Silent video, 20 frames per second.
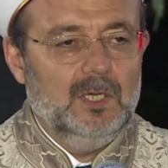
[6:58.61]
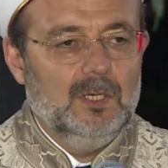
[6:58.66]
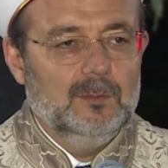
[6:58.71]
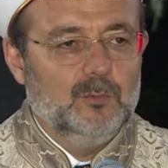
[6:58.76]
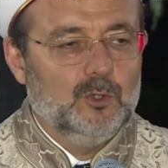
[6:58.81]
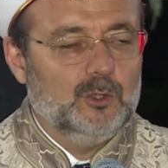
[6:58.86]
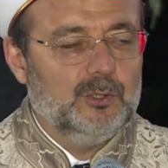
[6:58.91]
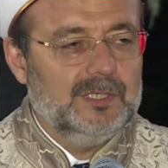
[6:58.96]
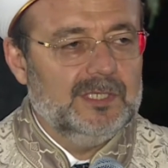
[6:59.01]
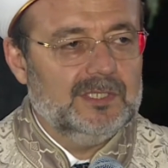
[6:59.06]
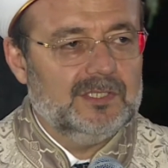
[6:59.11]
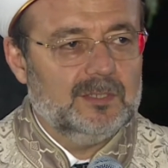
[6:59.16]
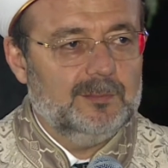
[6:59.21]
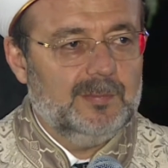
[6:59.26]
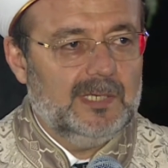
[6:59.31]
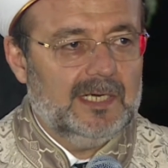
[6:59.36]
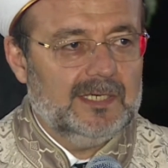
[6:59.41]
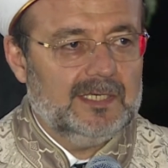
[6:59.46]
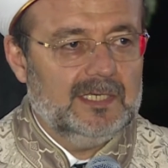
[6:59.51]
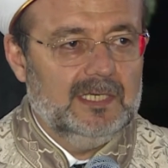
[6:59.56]
bugün
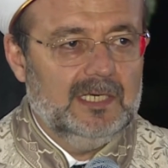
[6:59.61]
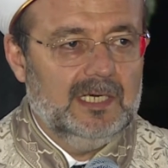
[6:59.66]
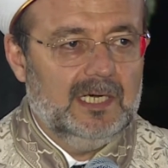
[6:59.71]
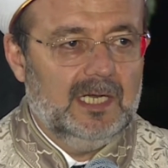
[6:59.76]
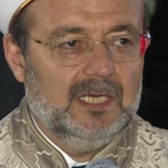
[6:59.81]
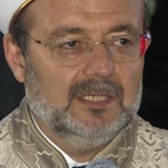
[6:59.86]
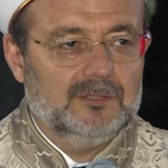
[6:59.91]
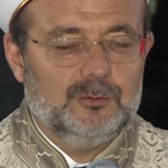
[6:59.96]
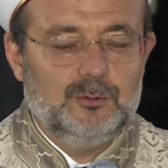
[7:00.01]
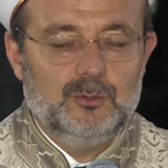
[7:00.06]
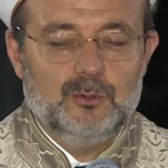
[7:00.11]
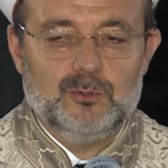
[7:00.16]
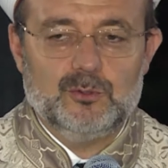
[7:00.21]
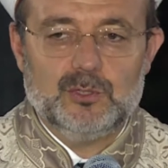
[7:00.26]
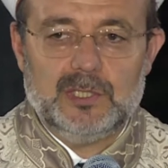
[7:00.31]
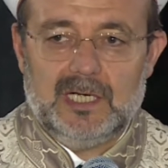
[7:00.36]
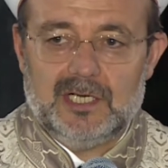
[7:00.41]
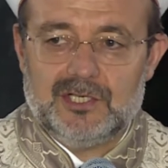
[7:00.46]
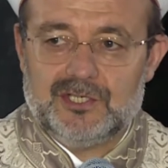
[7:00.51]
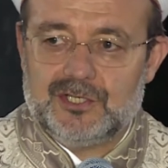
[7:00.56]
itibariyle
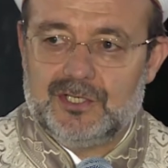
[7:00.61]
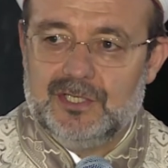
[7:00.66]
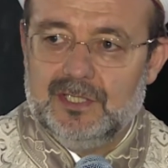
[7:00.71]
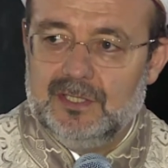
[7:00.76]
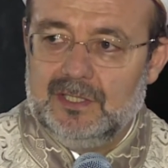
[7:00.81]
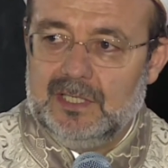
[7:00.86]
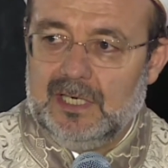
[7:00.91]
600'ü aşkın